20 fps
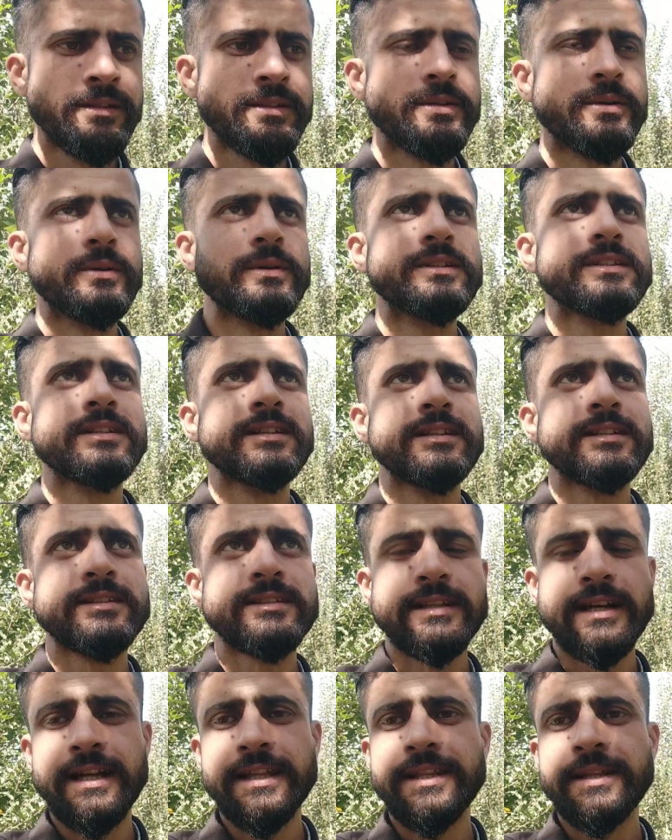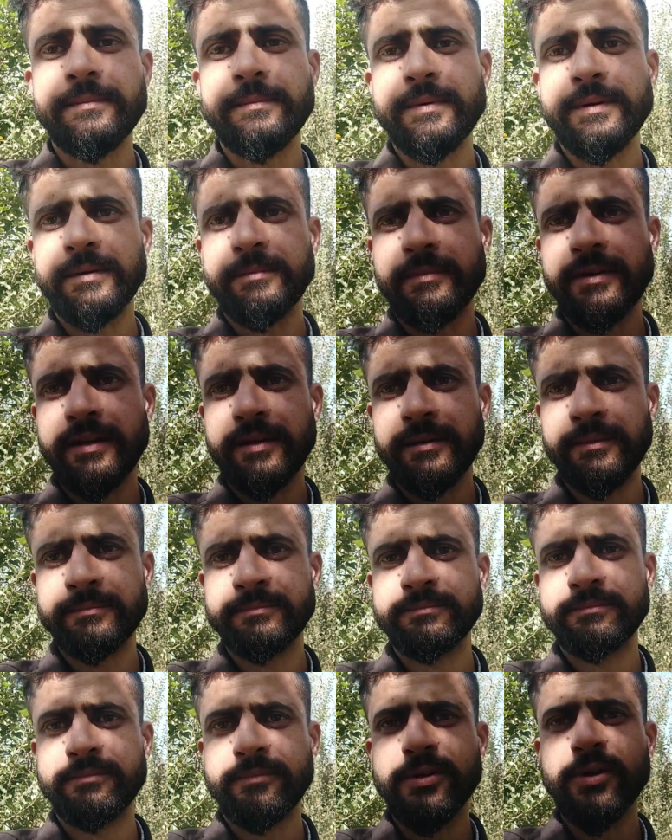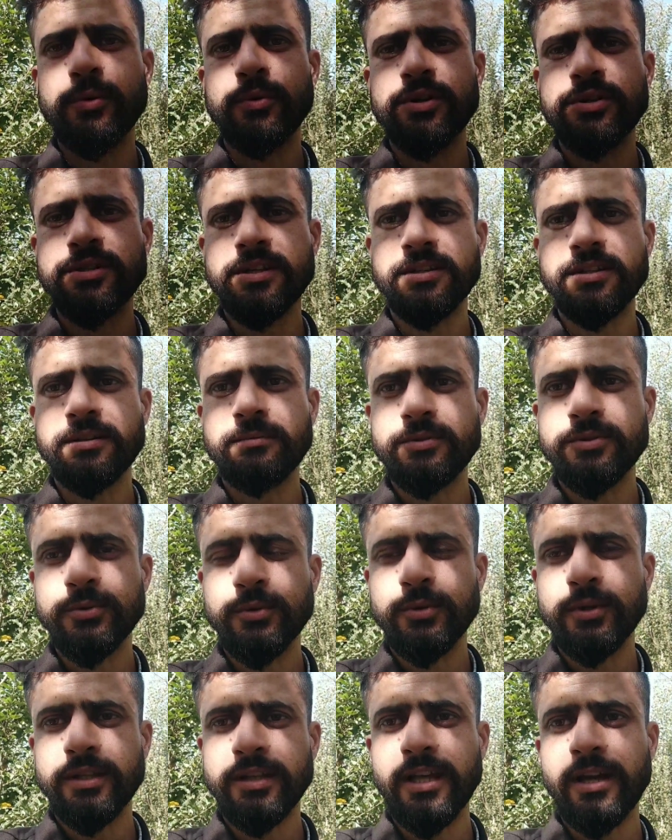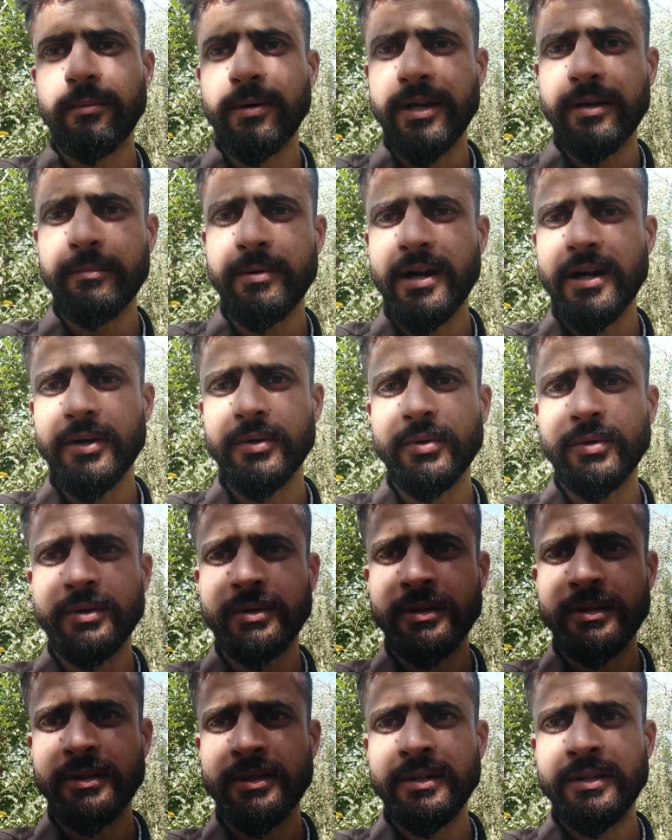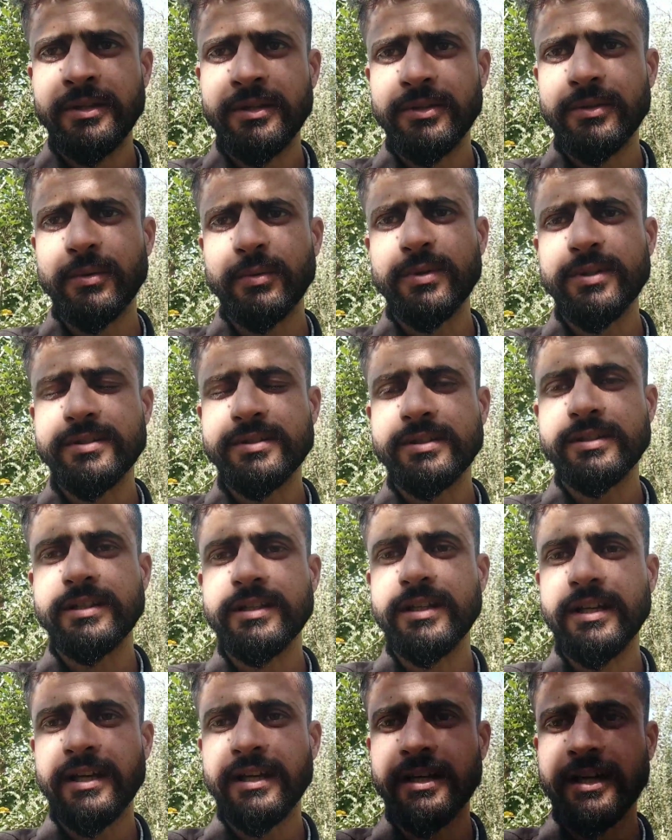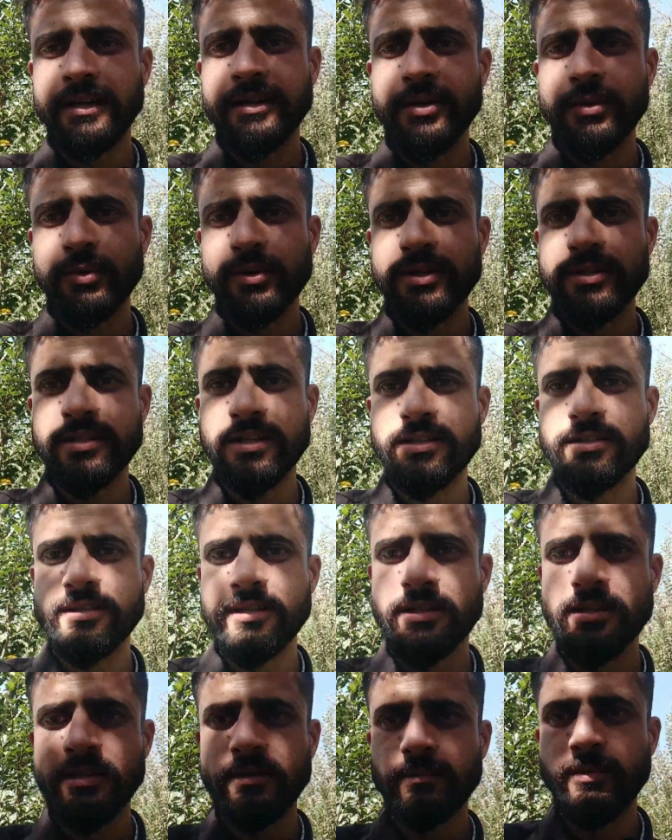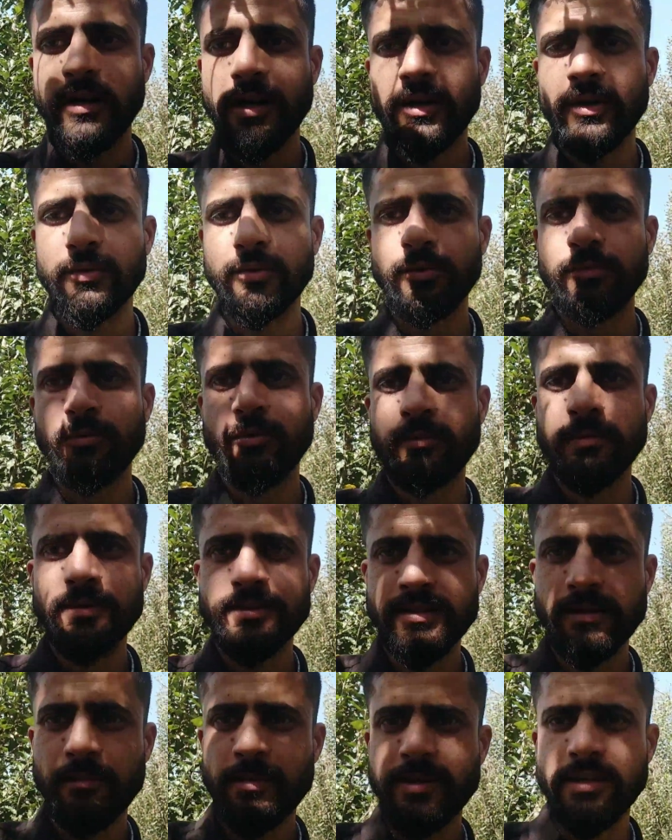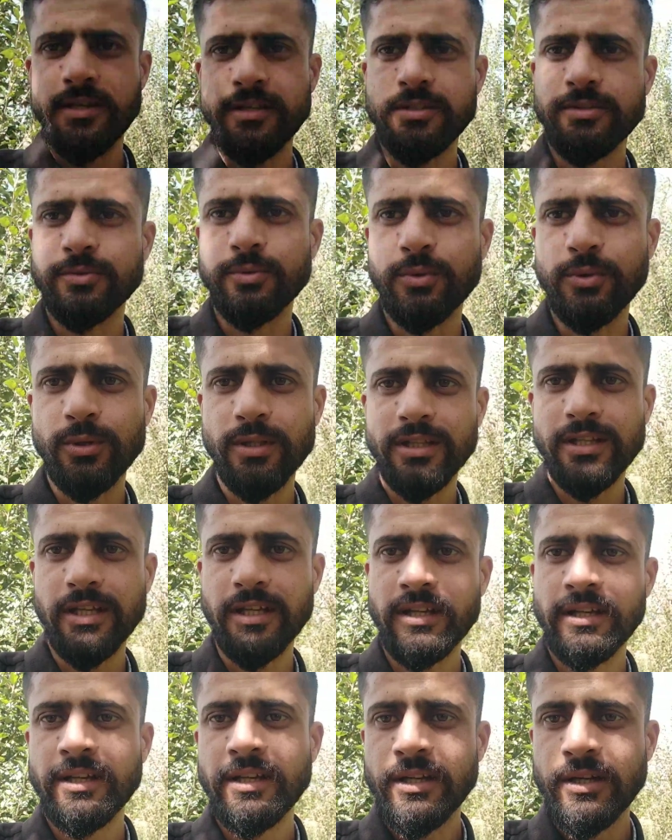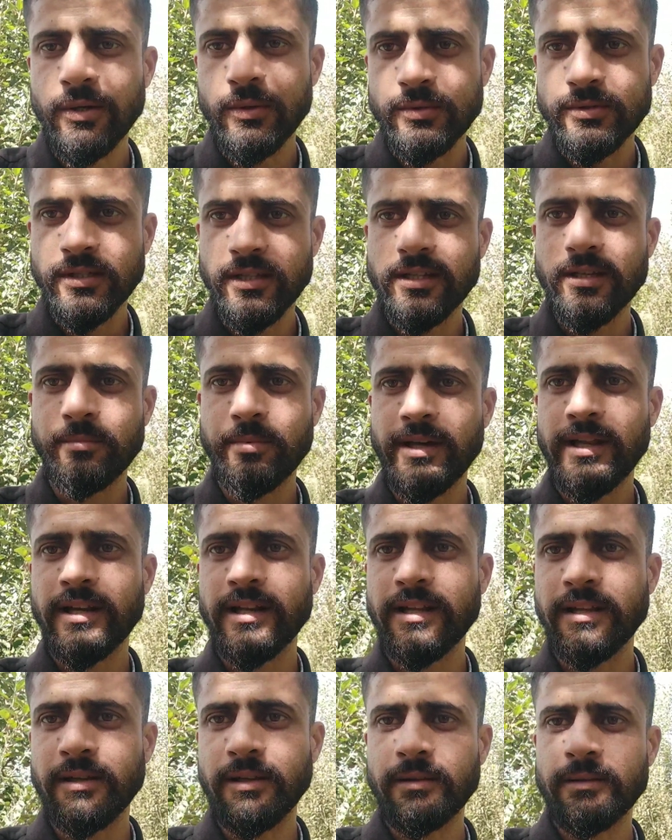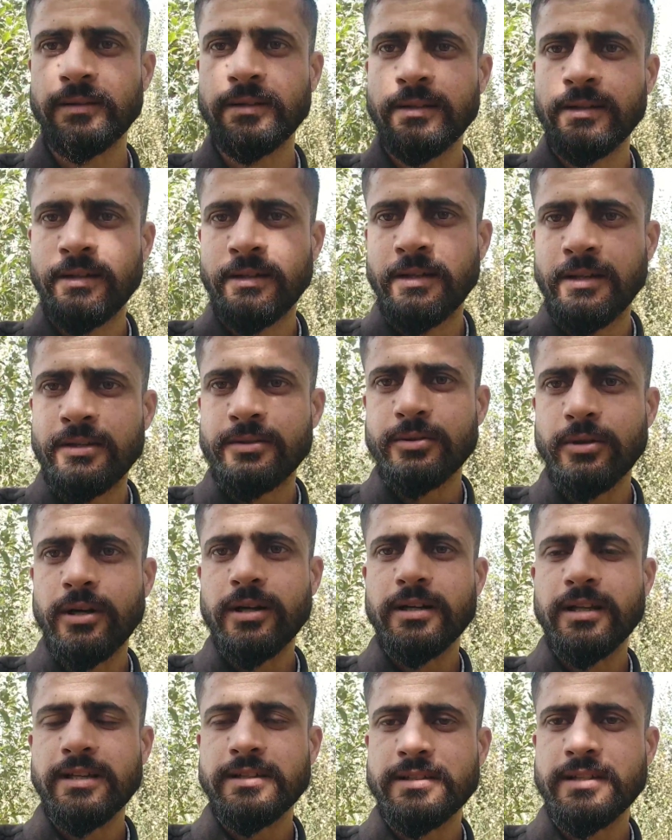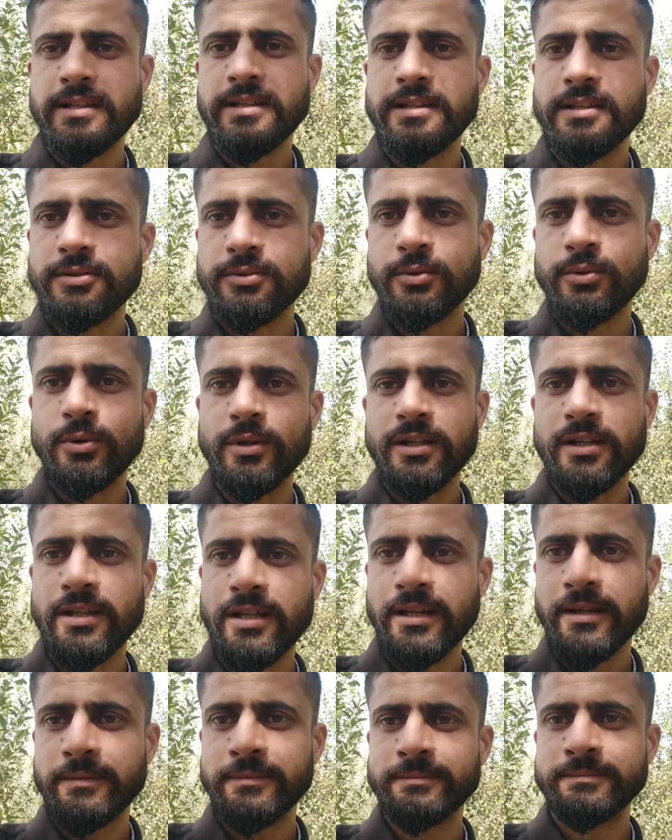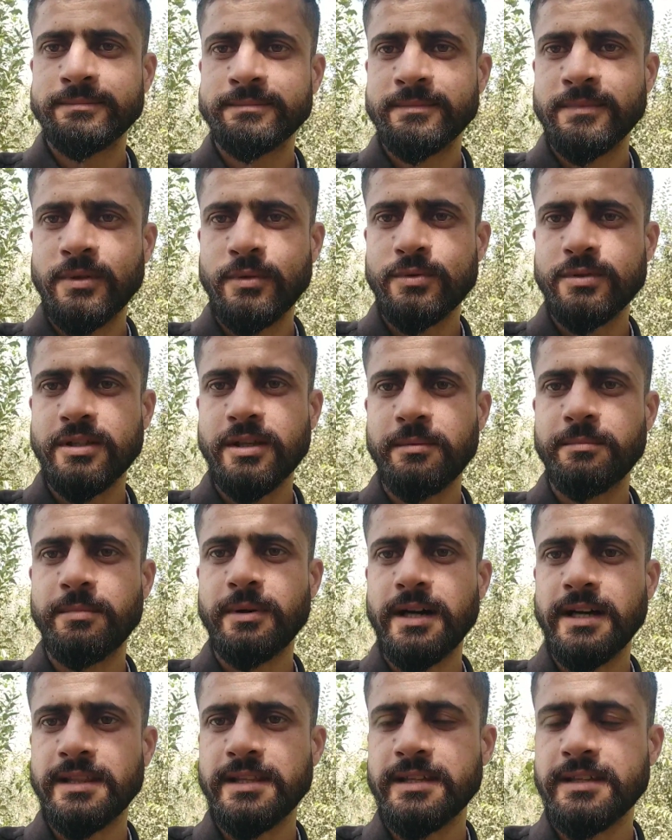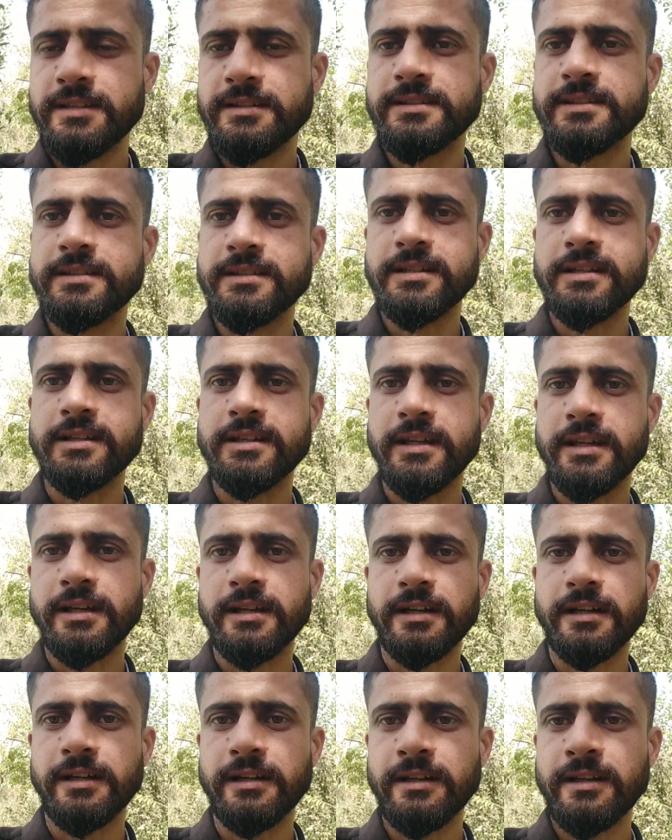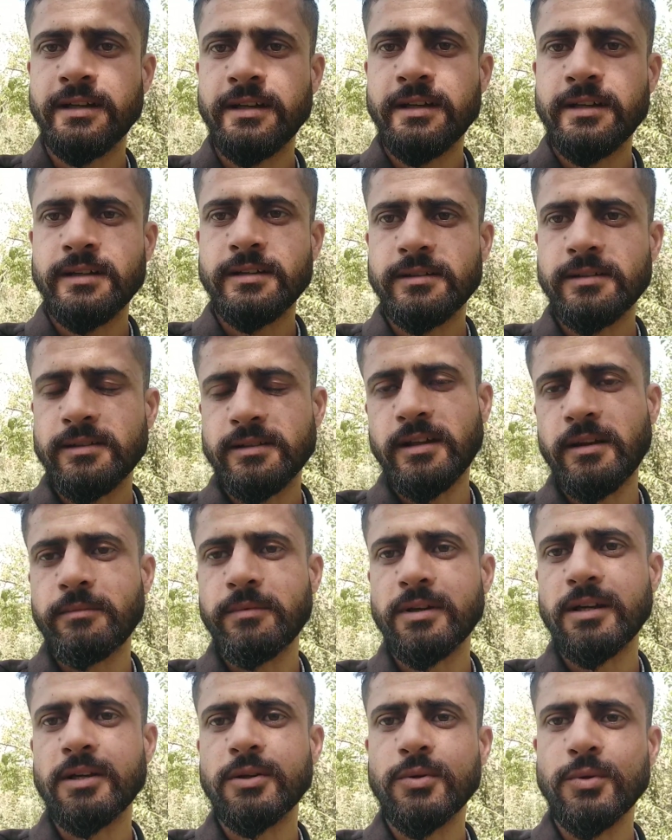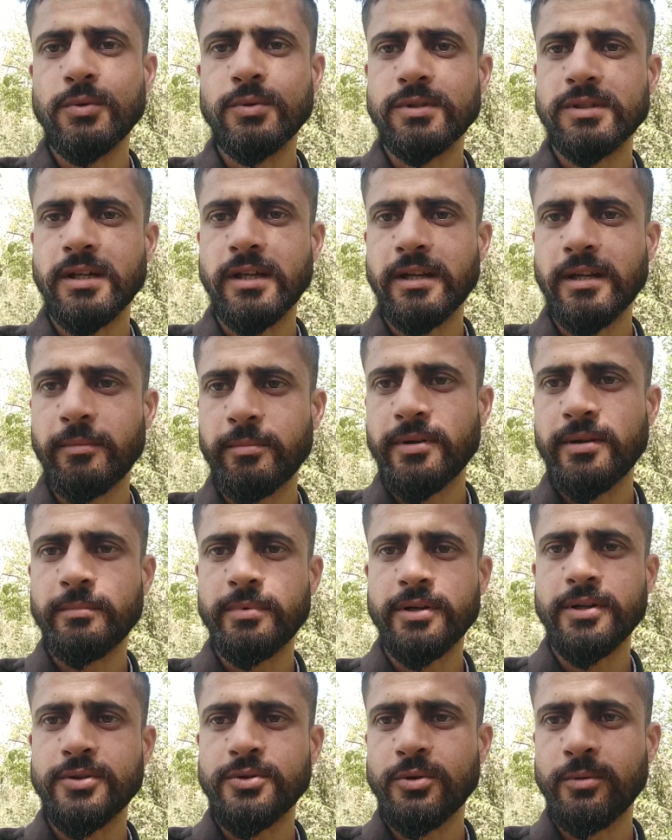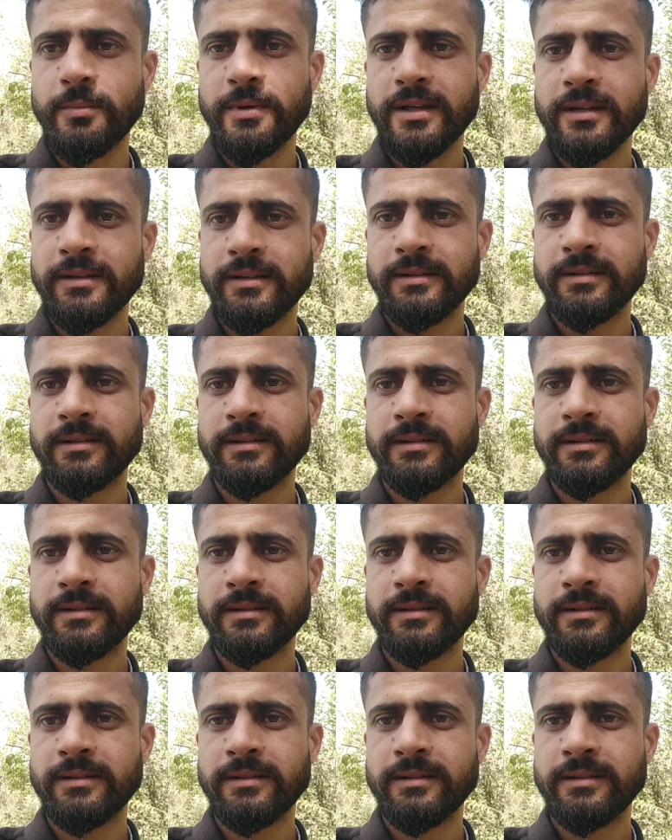तो इसी के साथ अब हमें न्यूट्रिशन की भी ज़रूरत है हमारे प्लांट को तो किस तरीके का न्यूट्रिशन चाहिए प्लांट को वो भी समझने की ज़रूरत है उसके लिए पहले सॉइल टेस्टिंग की ज़रूरत है उसके बाद ही किसी तरीके का केमिकल यूज़ करें अपने बगीचों में